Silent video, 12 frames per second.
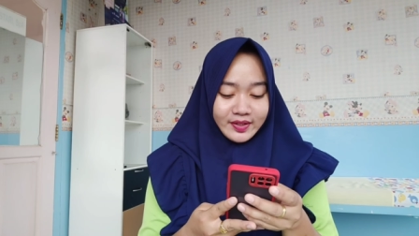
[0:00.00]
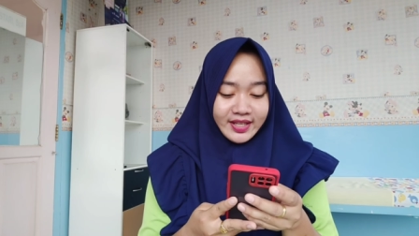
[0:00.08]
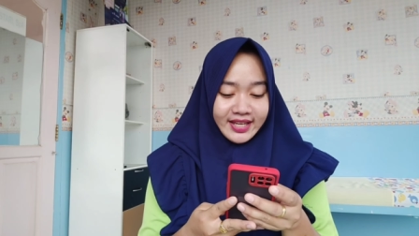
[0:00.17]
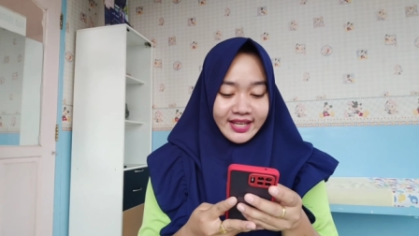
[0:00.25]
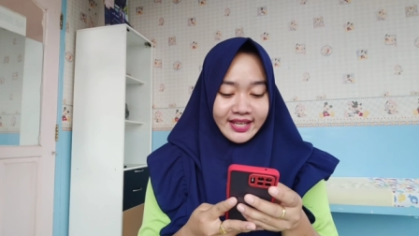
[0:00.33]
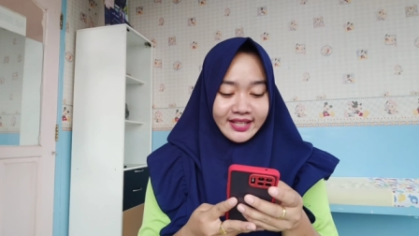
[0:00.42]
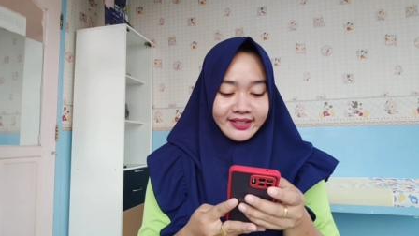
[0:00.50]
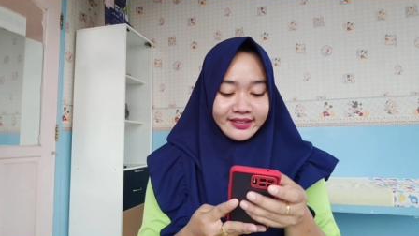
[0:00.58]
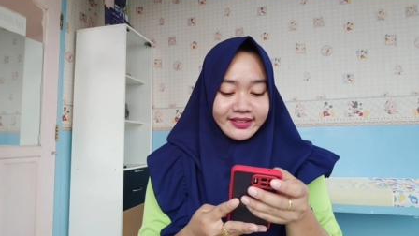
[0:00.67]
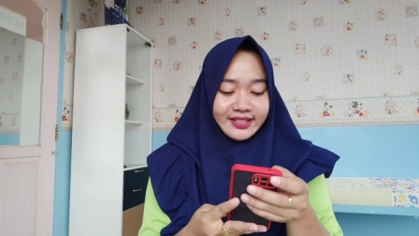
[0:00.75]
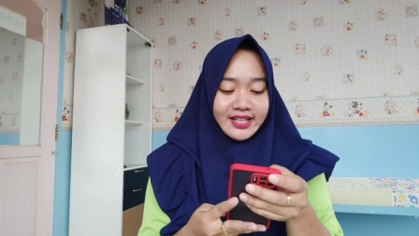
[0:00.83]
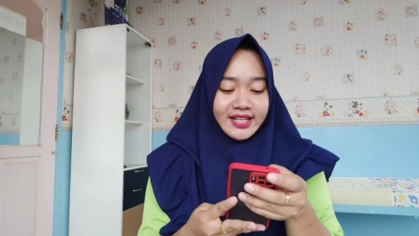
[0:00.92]
Oke. Okay
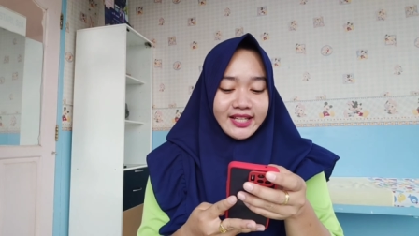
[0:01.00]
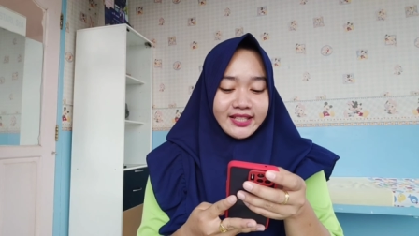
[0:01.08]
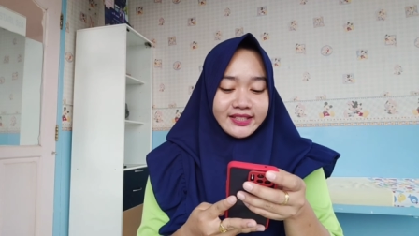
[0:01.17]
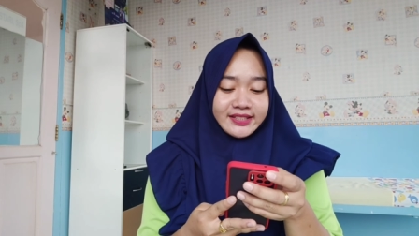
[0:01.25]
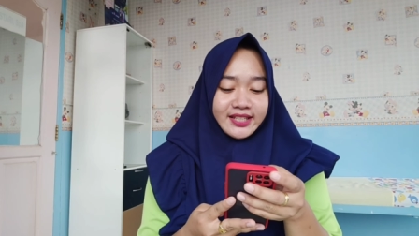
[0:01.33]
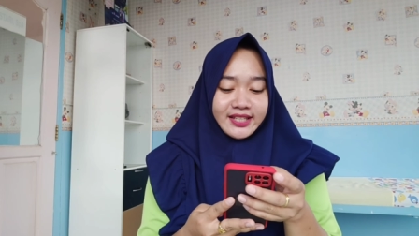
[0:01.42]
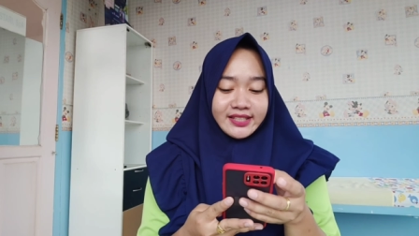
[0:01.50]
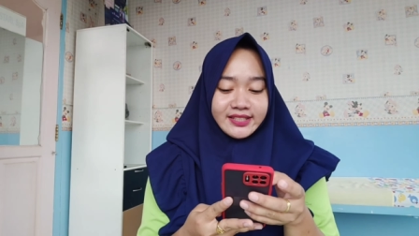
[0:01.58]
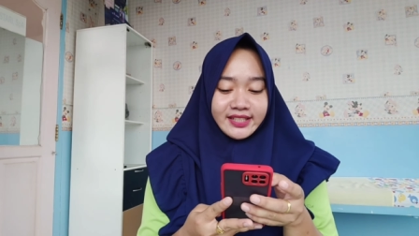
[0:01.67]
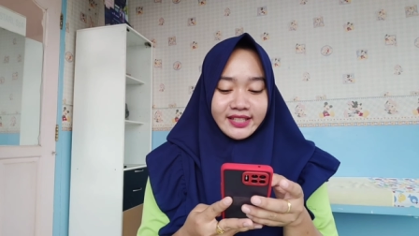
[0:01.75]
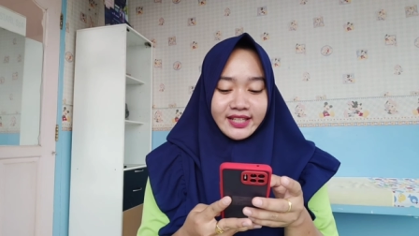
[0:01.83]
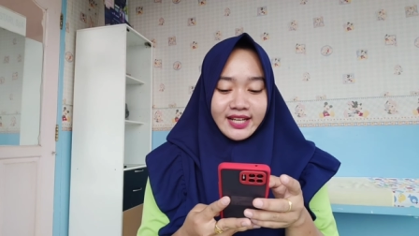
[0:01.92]
saya
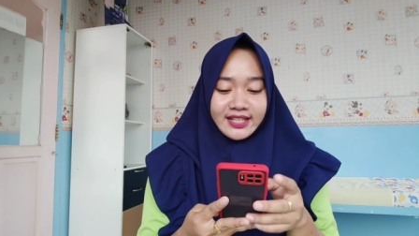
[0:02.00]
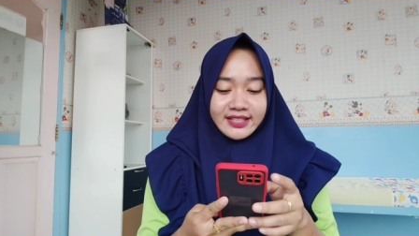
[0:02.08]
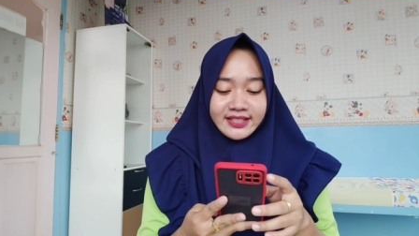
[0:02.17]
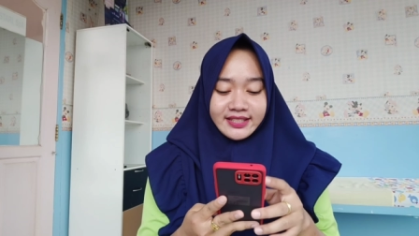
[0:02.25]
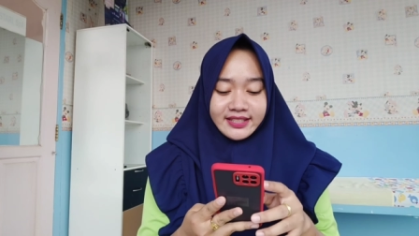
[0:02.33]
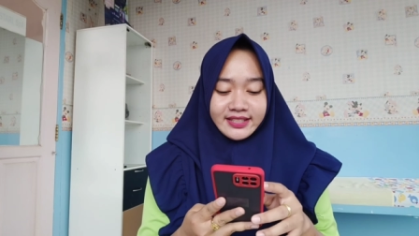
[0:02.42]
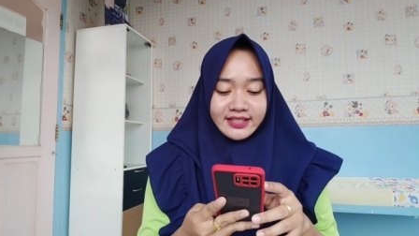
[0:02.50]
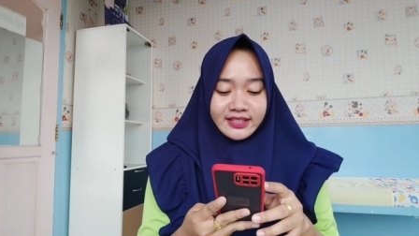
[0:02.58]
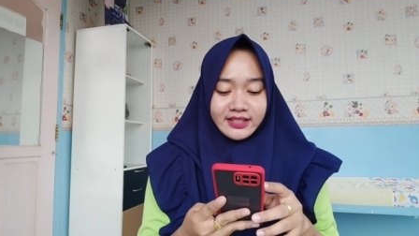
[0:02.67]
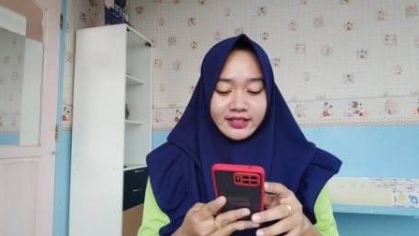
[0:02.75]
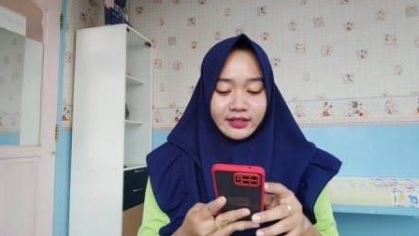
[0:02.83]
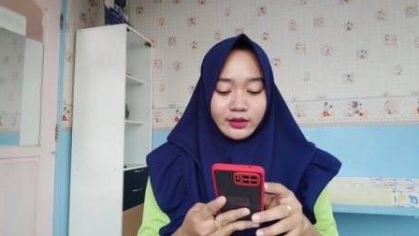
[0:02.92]
cek
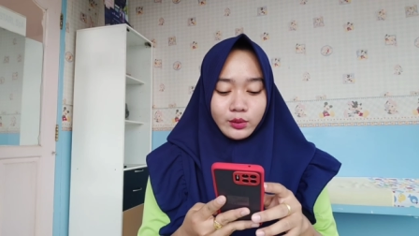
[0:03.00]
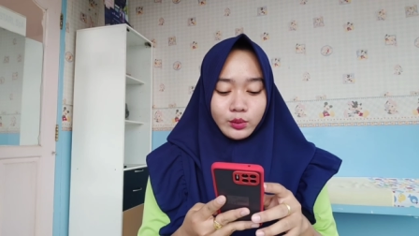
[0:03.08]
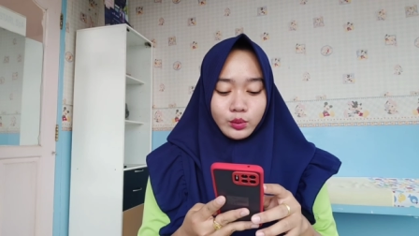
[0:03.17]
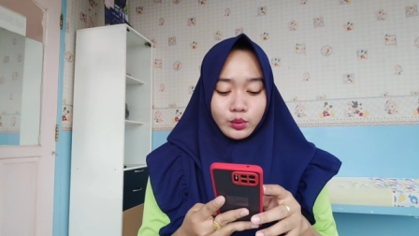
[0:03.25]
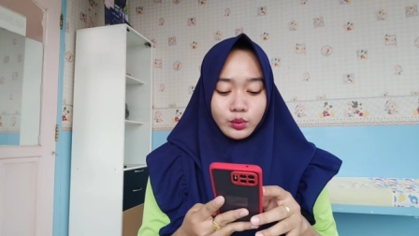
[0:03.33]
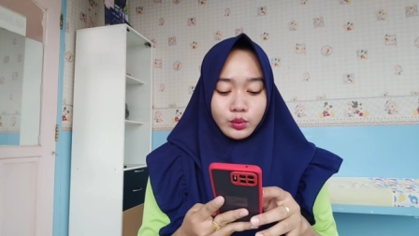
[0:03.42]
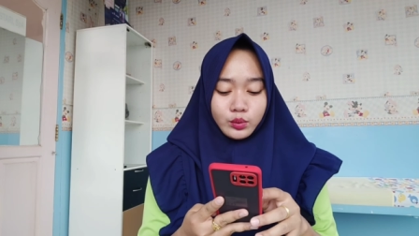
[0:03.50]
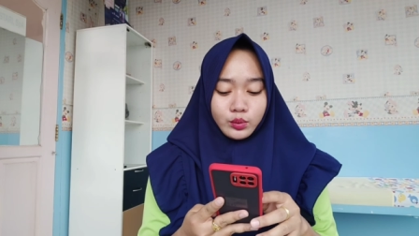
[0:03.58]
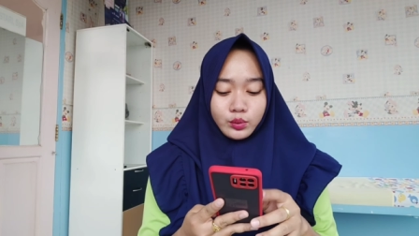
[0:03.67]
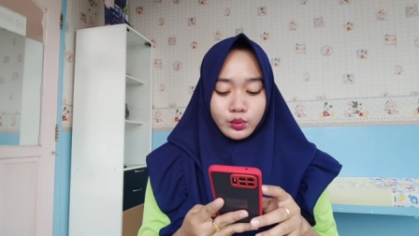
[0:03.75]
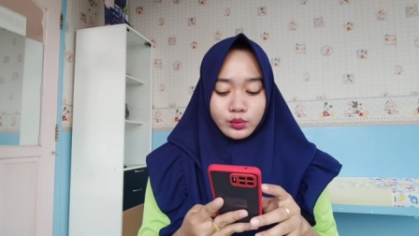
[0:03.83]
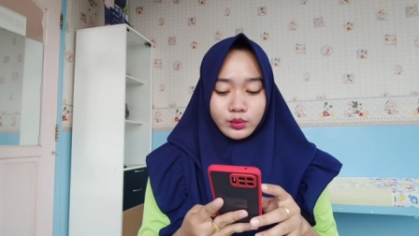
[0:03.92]
lagi
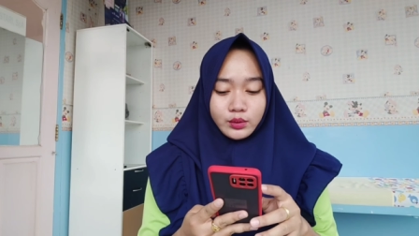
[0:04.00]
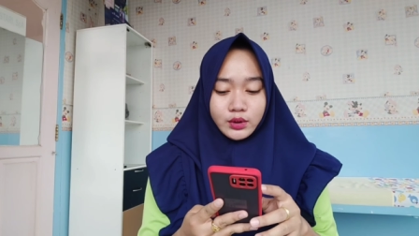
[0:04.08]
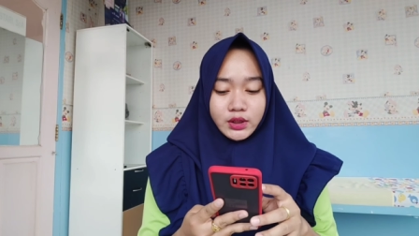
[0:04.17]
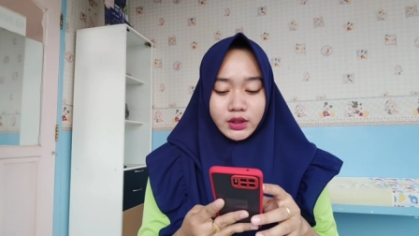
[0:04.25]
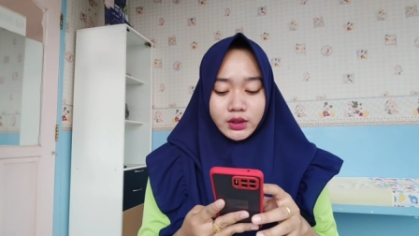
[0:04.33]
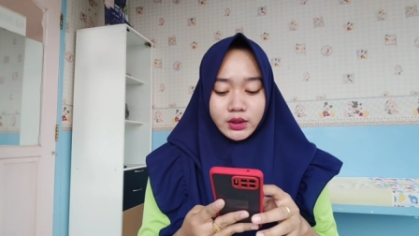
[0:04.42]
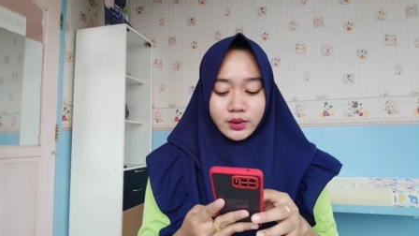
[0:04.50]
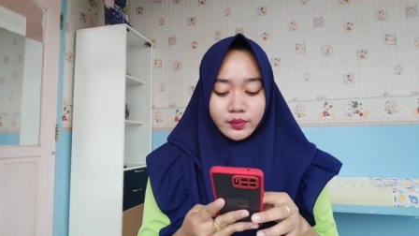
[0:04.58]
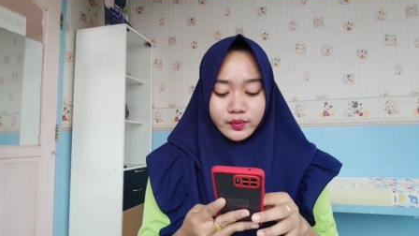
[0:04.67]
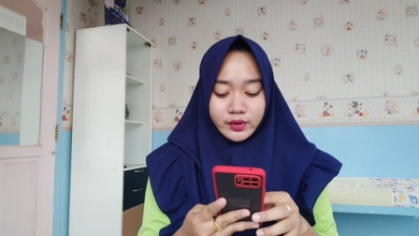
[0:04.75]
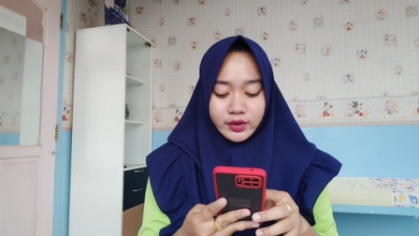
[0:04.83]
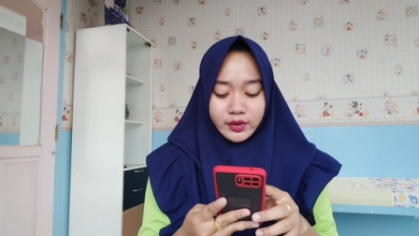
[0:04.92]

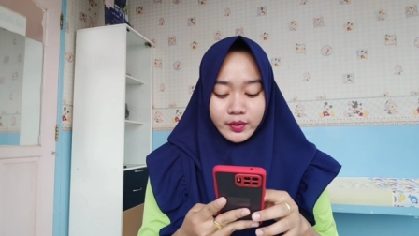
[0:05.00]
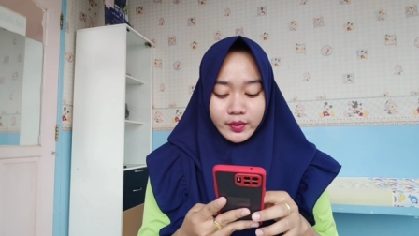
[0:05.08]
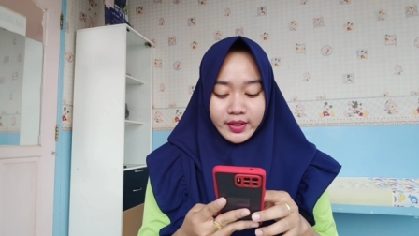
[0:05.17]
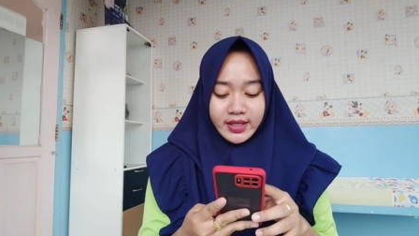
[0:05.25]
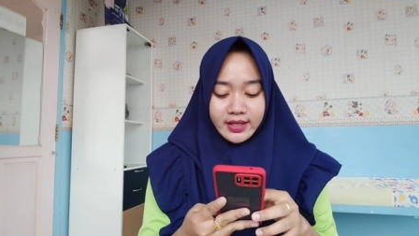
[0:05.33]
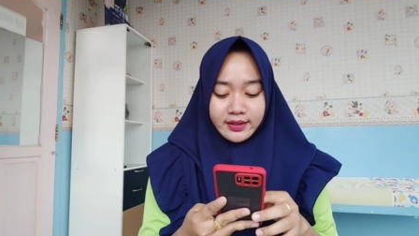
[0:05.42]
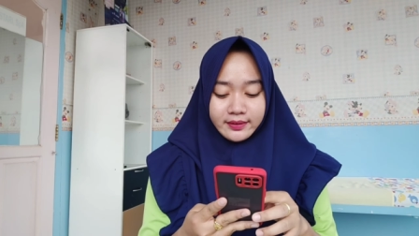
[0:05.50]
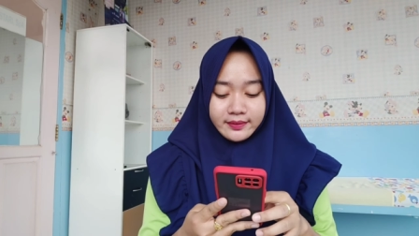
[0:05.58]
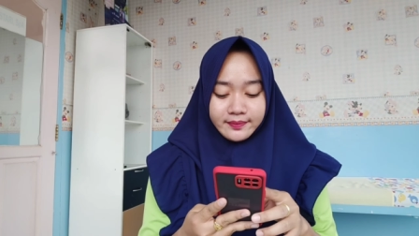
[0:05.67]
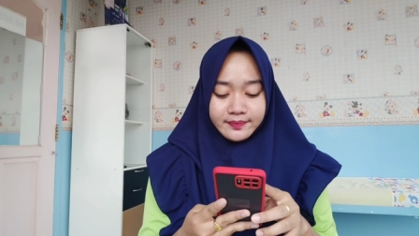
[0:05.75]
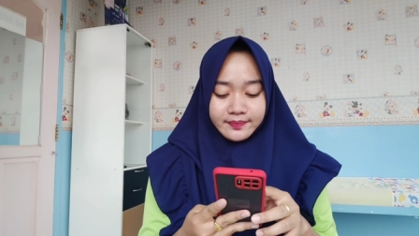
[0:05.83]
di video yang